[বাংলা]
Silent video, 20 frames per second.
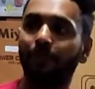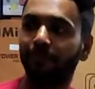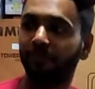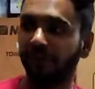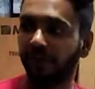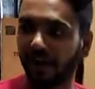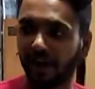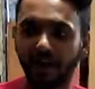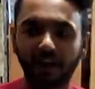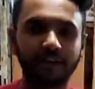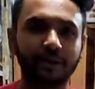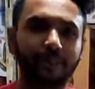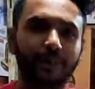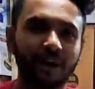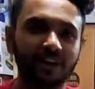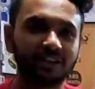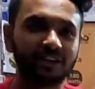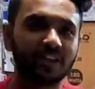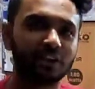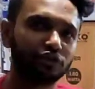আপনি দেখা যায়
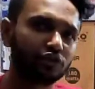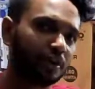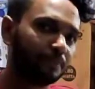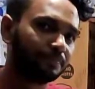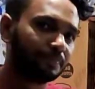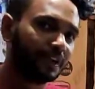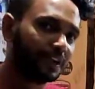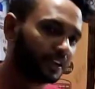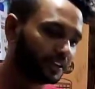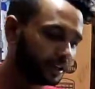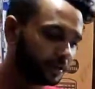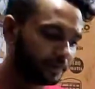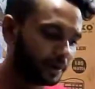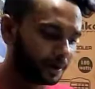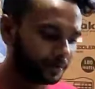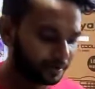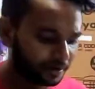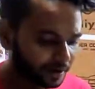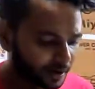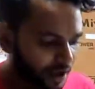বাসা সবটাই নিতে
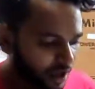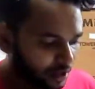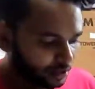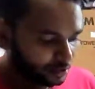পারবেন